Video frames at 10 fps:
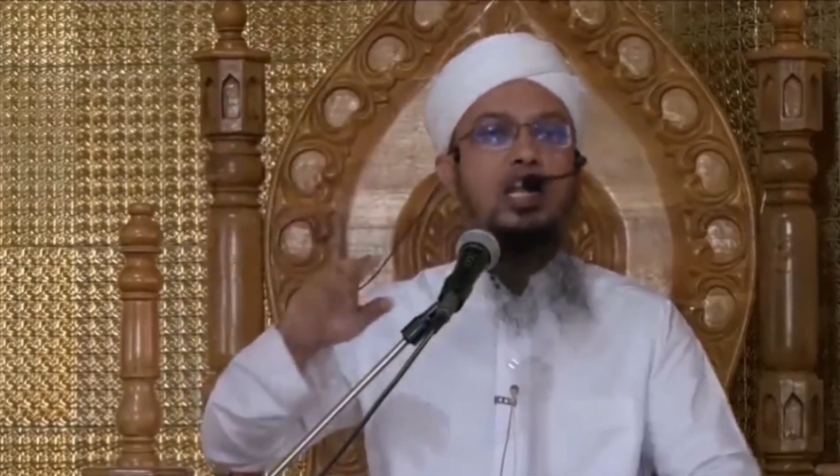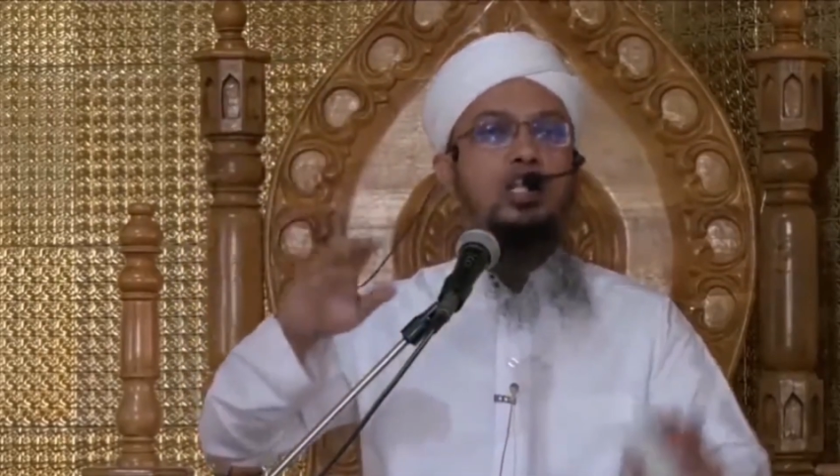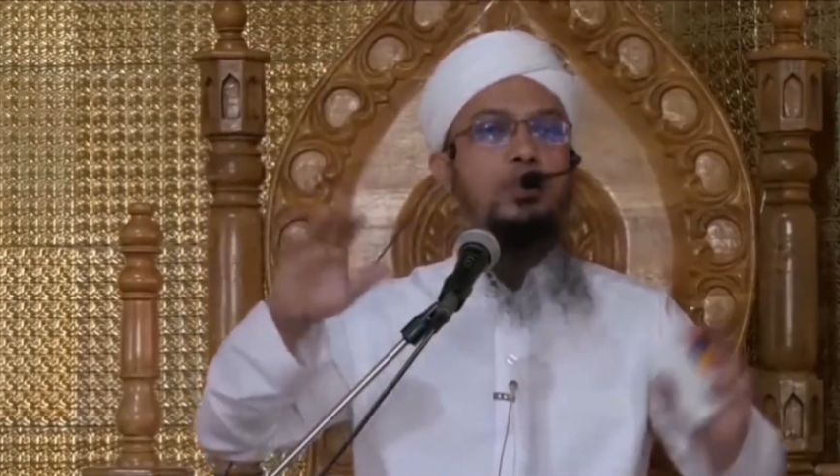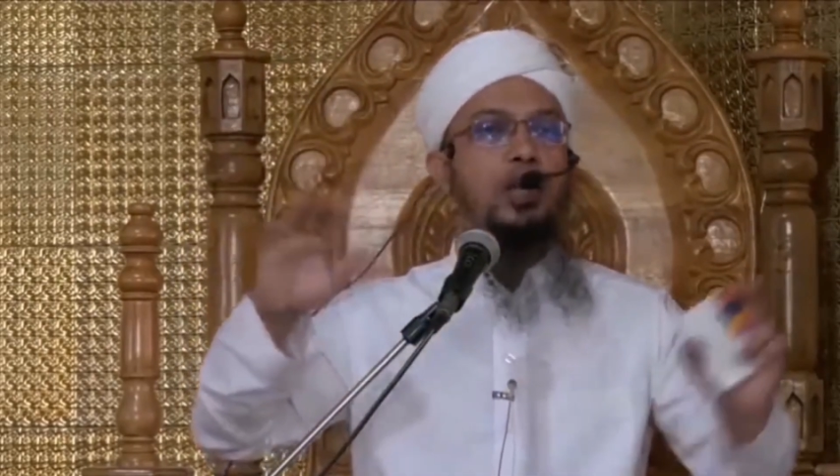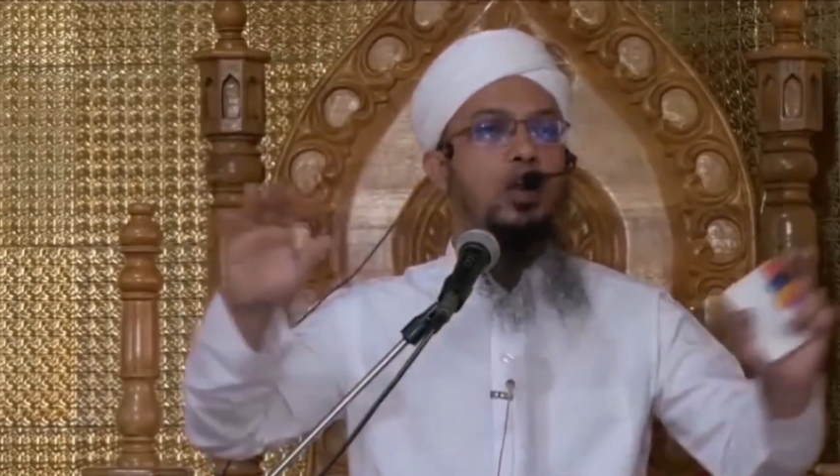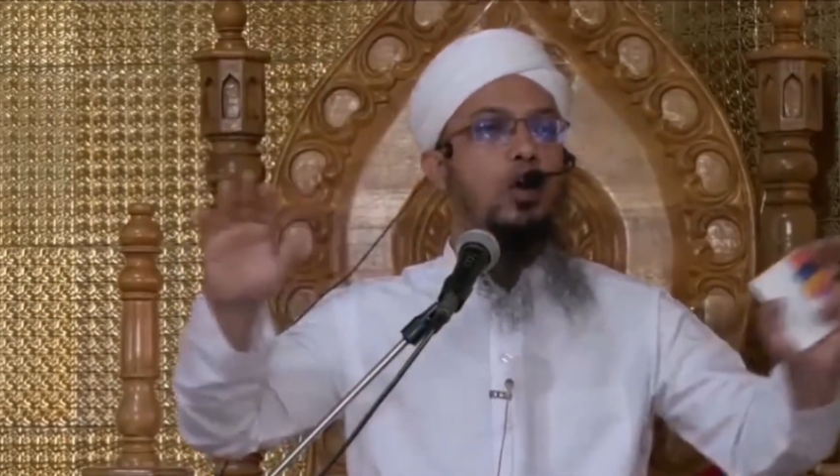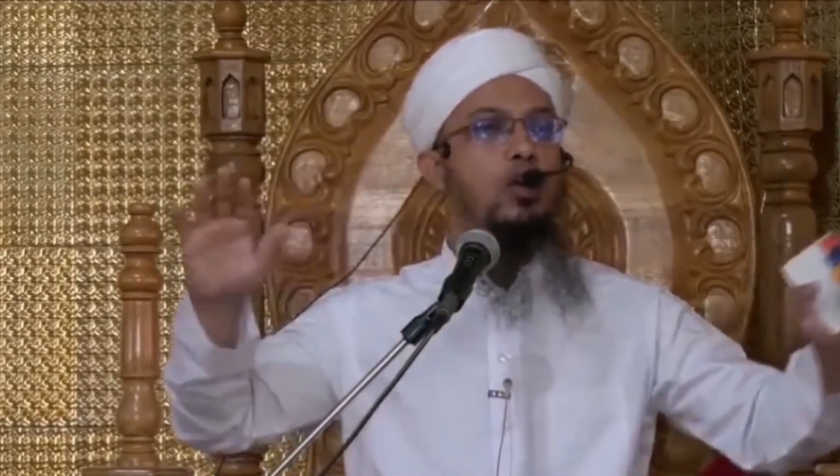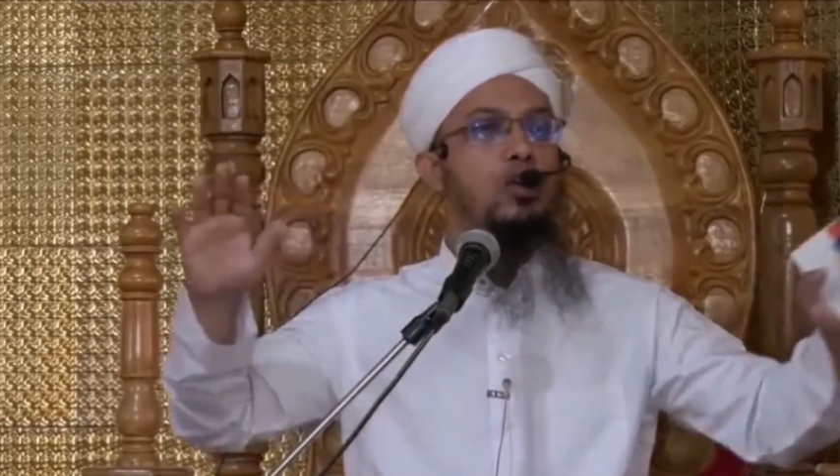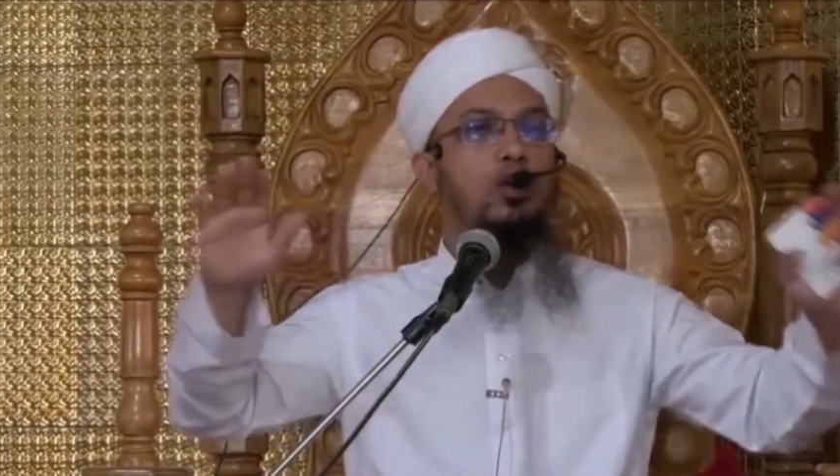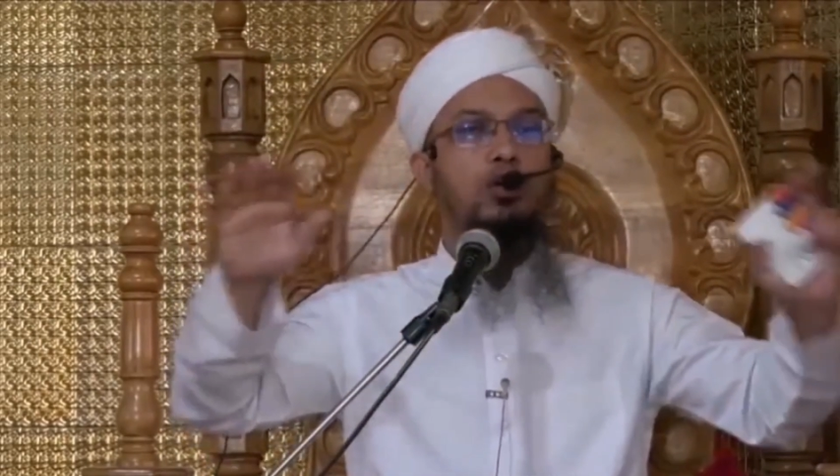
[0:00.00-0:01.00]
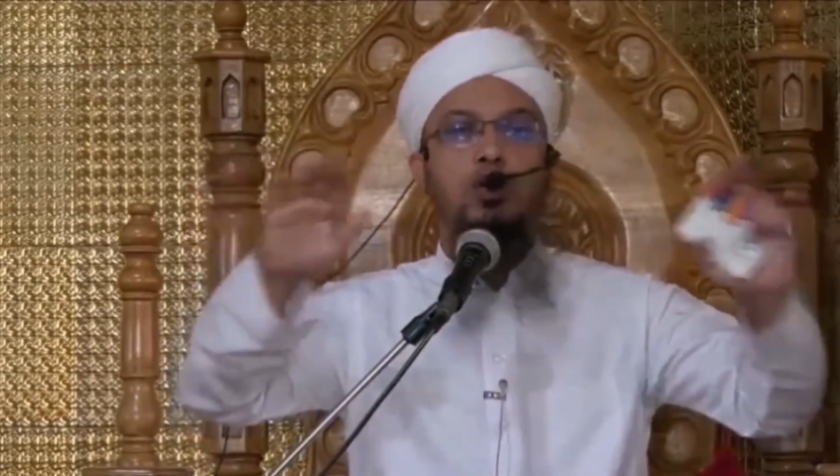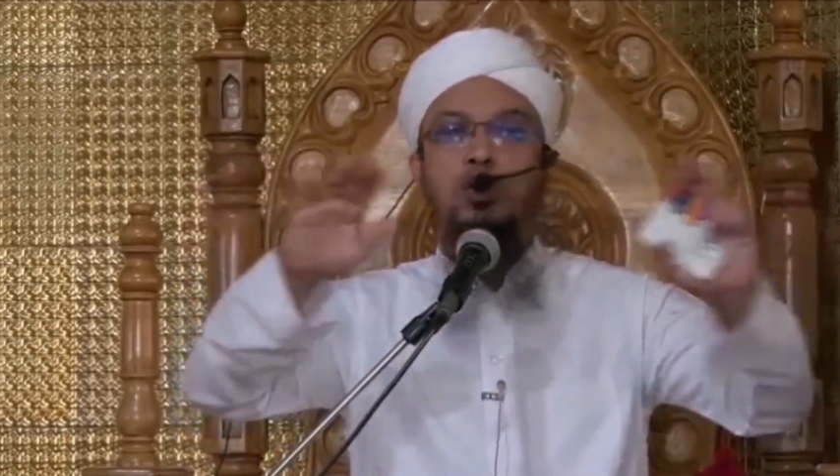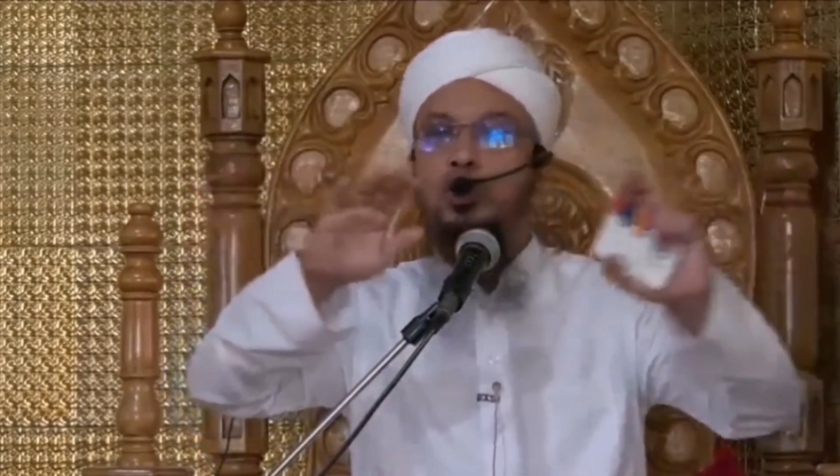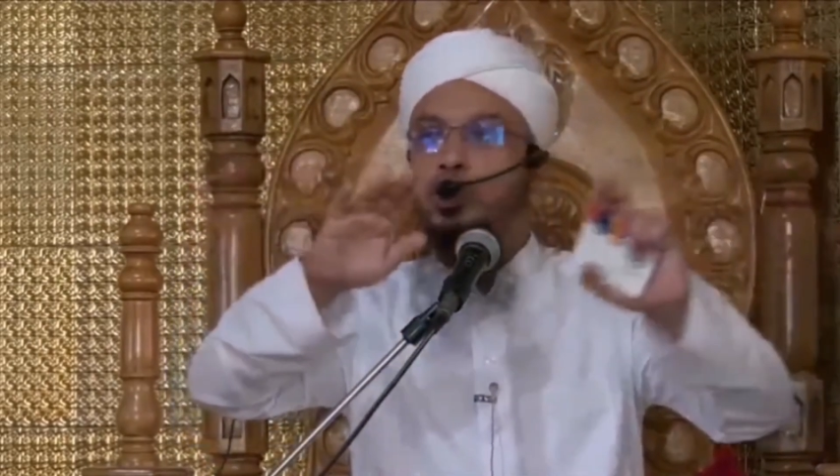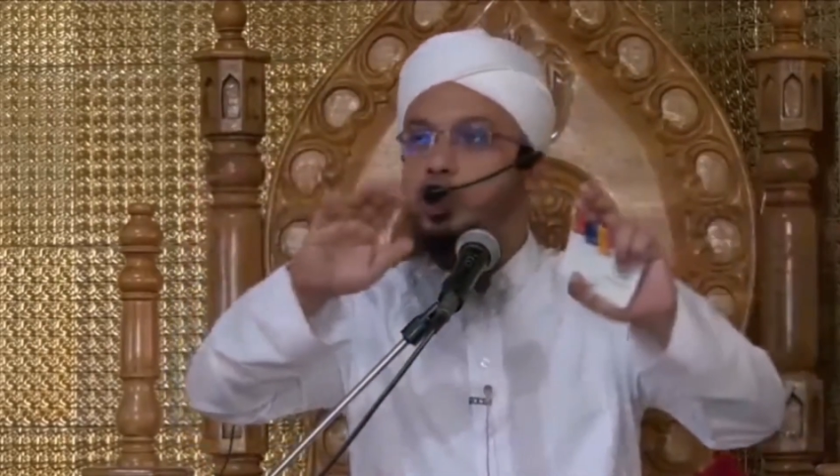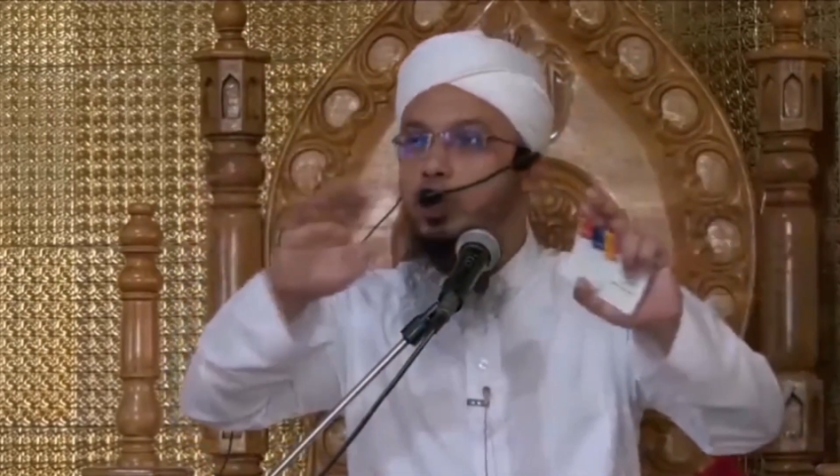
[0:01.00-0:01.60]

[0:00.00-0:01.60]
সারা জীবনে অন্য কোনো